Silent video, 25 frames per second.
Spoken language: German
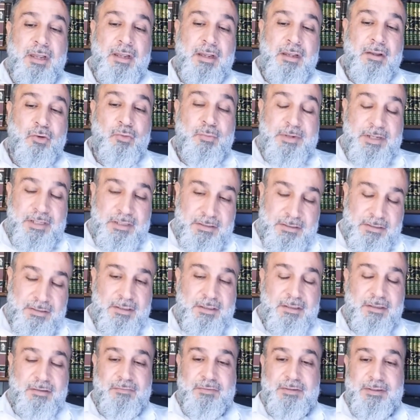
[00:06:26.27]
wie
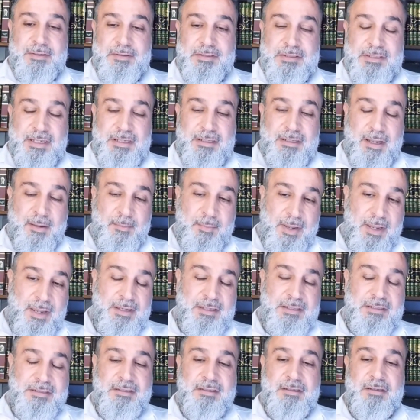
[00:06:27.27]
Bruder Omid,
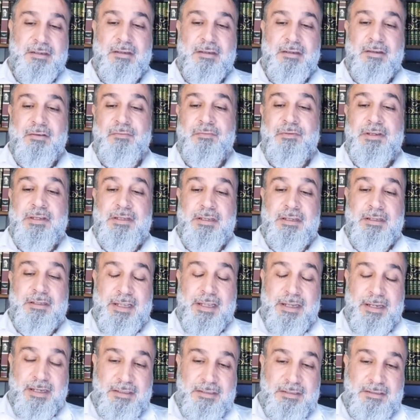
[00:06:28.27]
wie Sayyid Abbas,
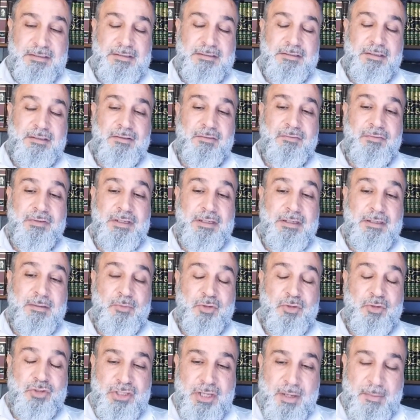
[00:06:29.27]
wie Dennis,
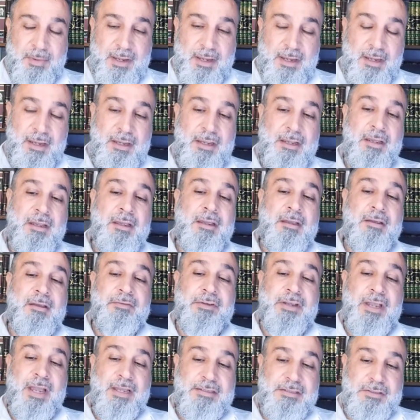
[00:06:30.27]
wie Mustaba,
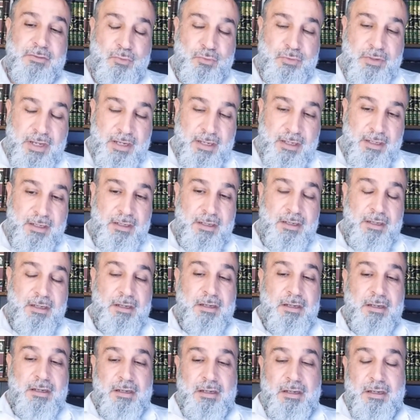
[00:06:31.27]
wie Hassuna,
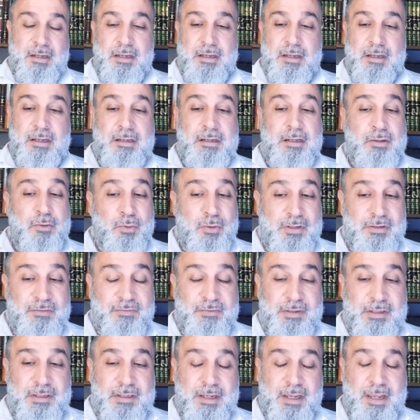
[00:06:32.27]
äh,
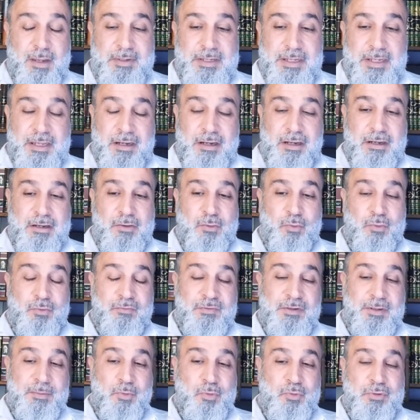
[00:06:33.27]
natürlich wie Amir
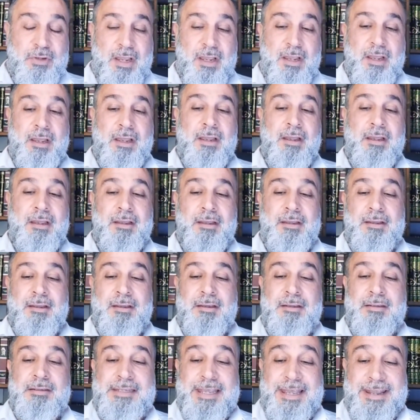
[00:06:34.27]
und wie Bruder
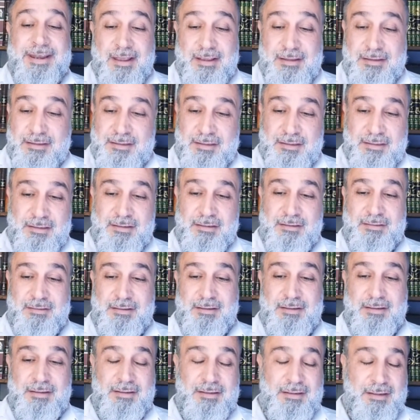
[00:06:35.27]
äh, Senat.
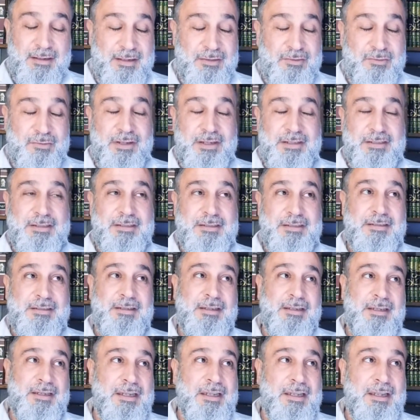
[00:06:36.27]
Ne? Also das ist
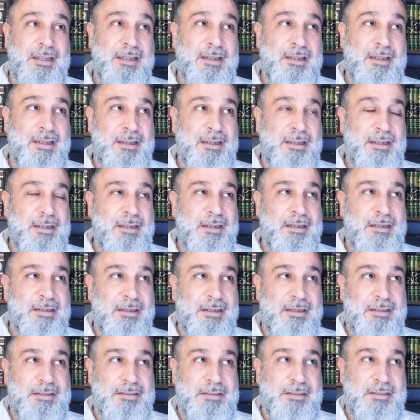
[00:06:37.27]
äh, äh,
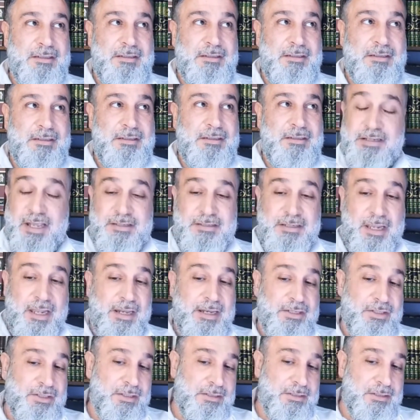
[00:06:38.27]
ich, ich, alles ganz
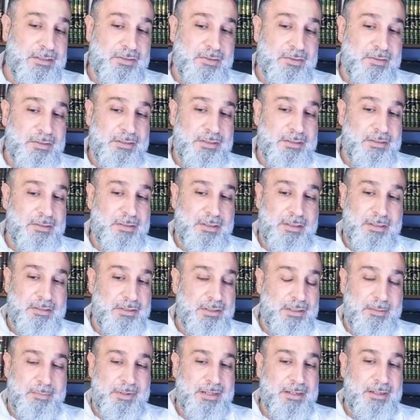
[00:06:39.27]
ehrlich, ich, ich, ich, ich
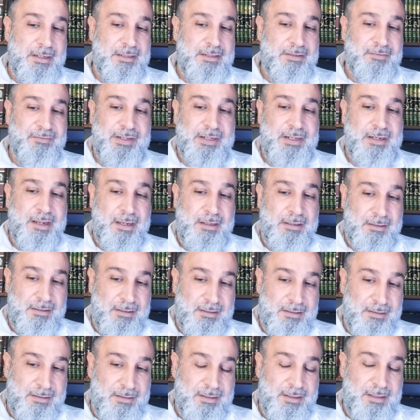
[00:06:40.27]
liebe ihn nicht weniger
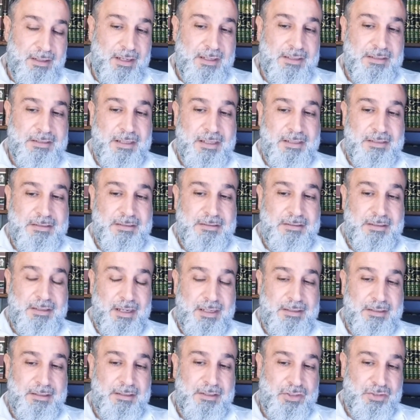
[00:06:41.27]
ne, als, als die
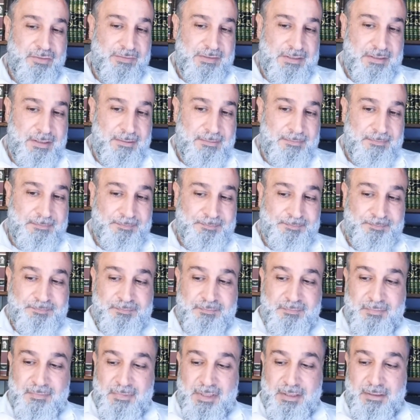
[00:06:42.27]
anderen Geschwister.
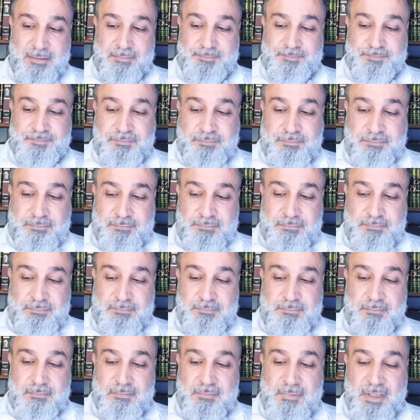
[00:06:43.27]
Ne.
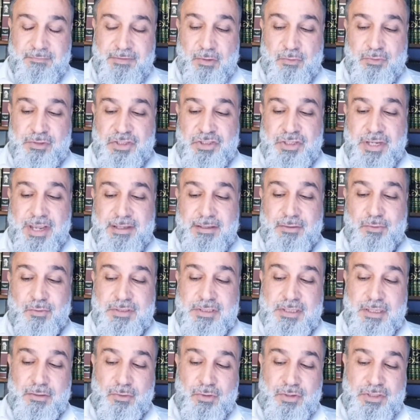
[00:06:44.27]
Wir unterscheiden
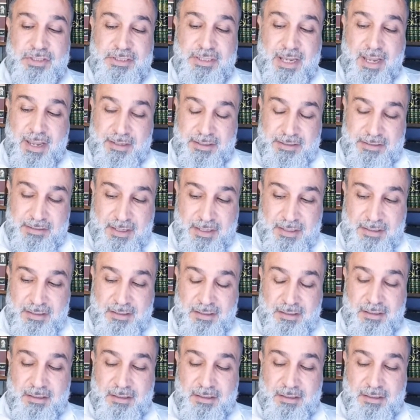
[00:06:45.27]
uns natürlich in der Arida.